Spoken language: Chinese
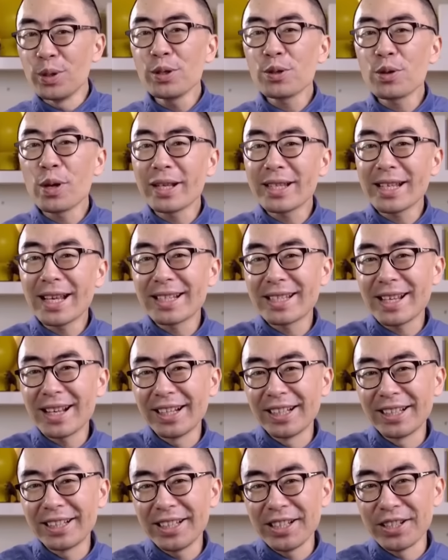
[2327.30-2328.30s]
轮船在
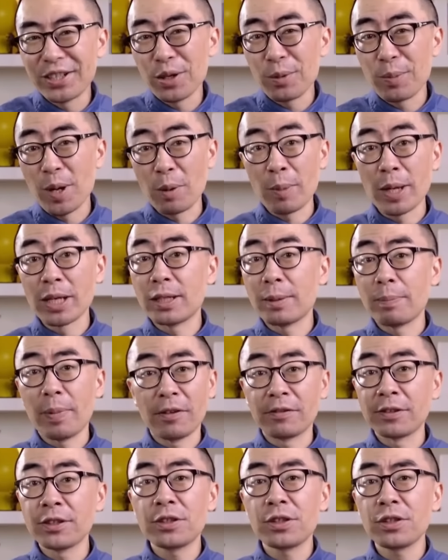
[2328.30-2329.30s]
占了地球表面积
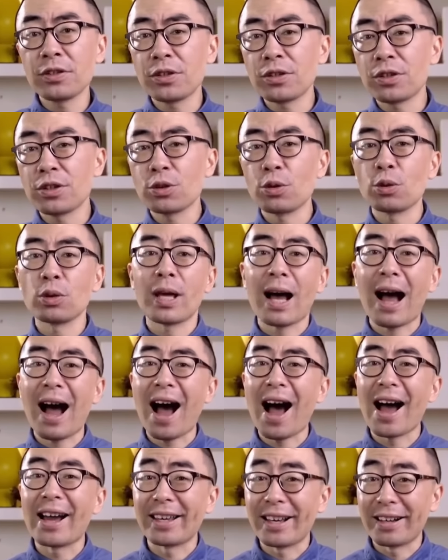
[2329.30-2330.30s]
70%之多的
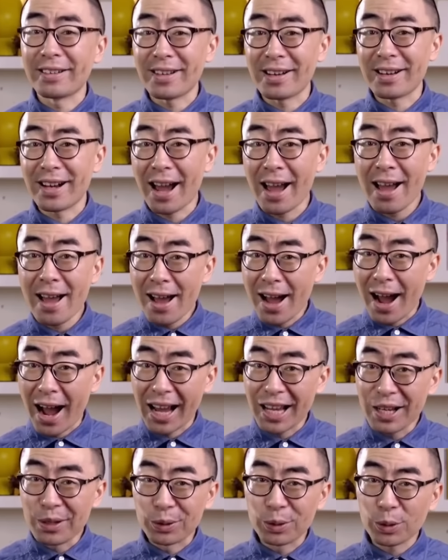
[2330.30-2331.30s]
海洋上开，
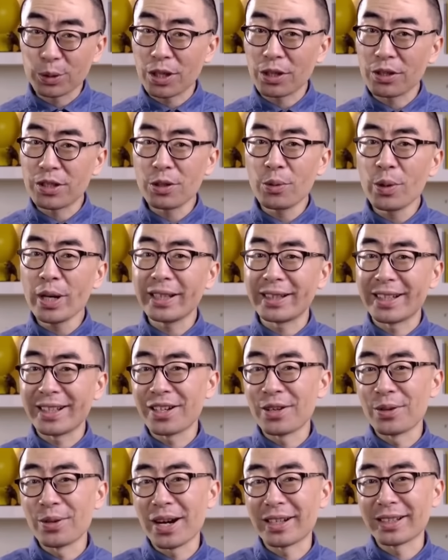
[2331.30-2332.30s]
还有多少机会
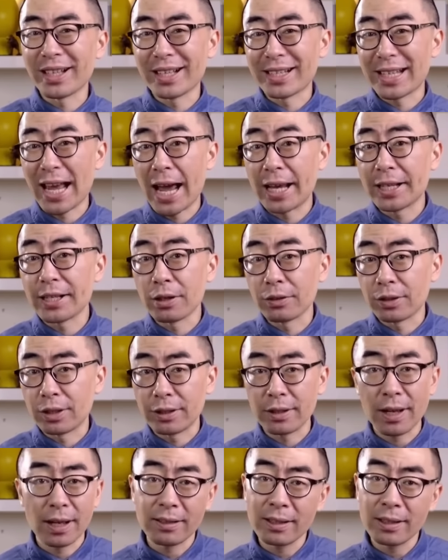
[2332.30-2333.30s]
能够让它踩一脚
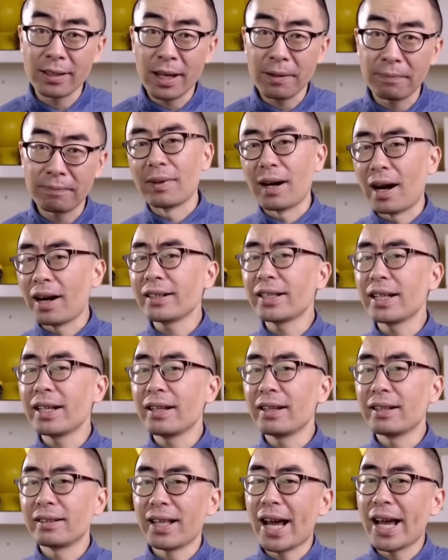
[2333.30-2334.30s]
急刹车呢？而
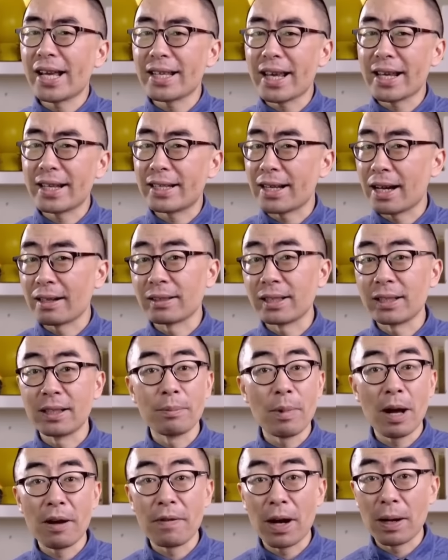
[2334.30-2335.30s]
且它也在想尽
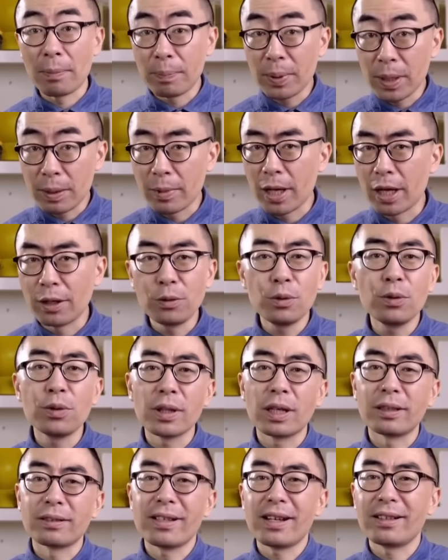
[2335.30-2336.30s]
了办法避免
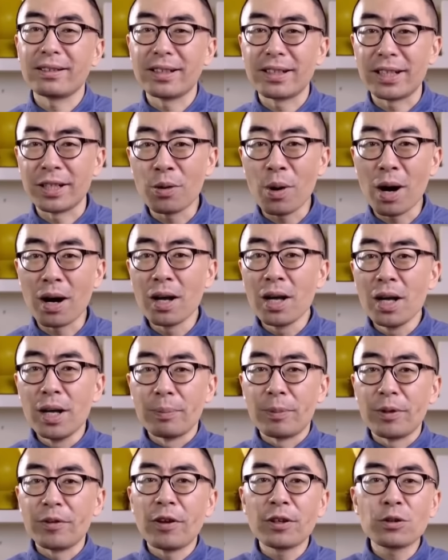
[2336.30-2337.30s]
遇到这样的情况，
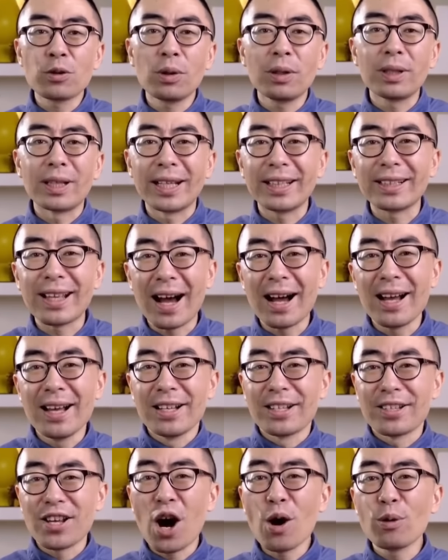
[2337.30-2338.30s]
比方说雷达、
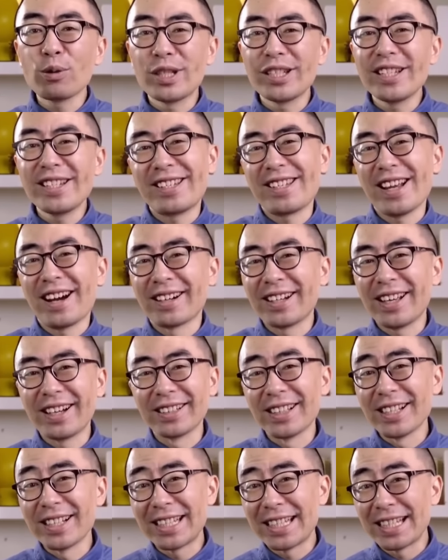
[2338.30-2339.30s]
超级响
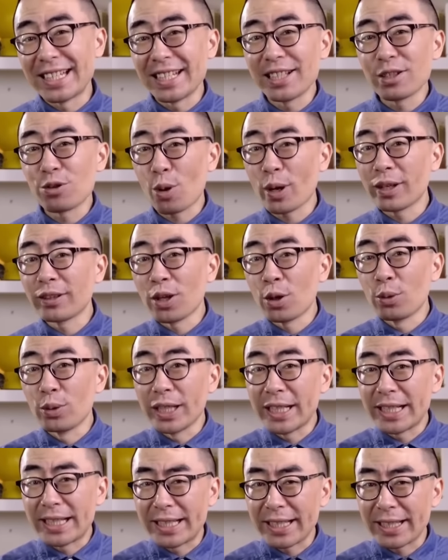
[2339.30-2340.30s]
亮的汽笛、穿透
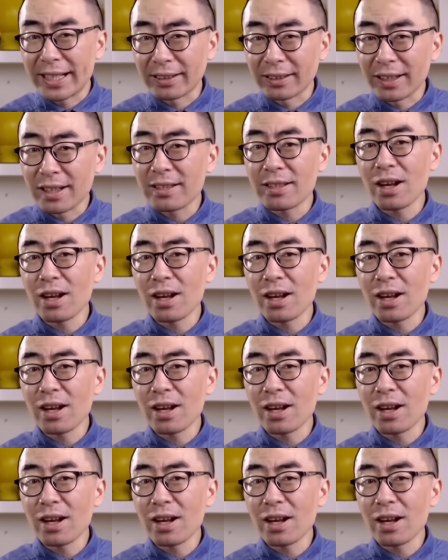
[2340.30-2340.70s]
力极强